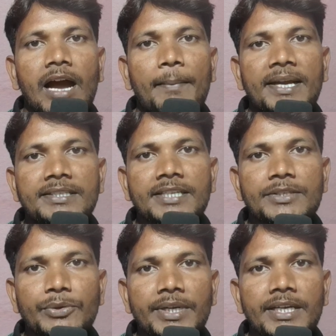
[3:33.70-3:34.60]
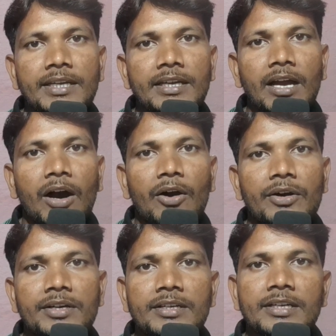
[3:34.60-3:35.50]
हमारे साथ जुड़ें
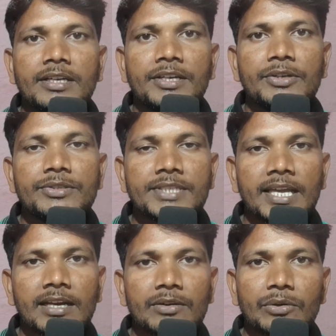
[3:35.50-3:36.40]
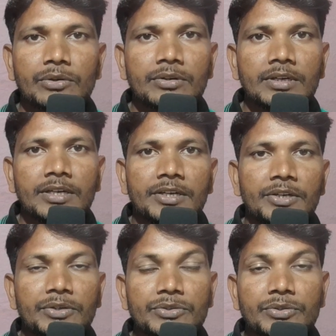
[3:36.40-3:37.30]
और न्यूज़ चैनल को
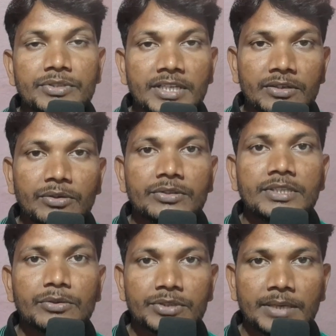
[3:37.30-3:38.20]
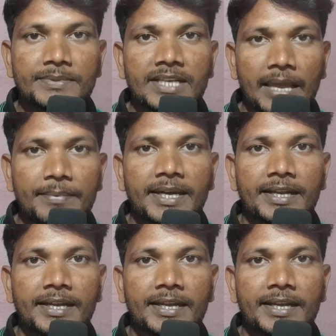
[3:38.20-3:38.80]
न्यूज़ गुंजन को ज़रूर सब्सक्राइब